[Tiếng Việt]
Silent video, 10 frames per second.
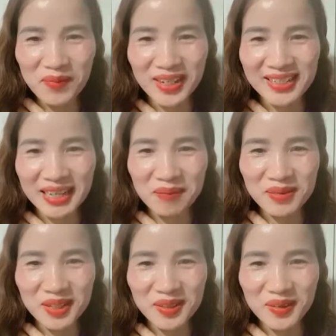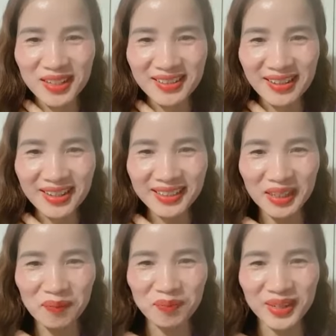năm phần trăm dân số thế
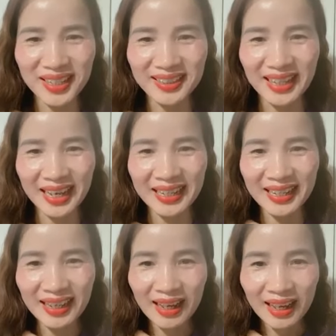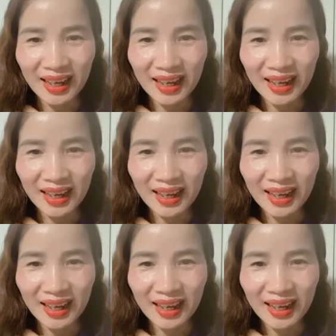giới cầm tiền tài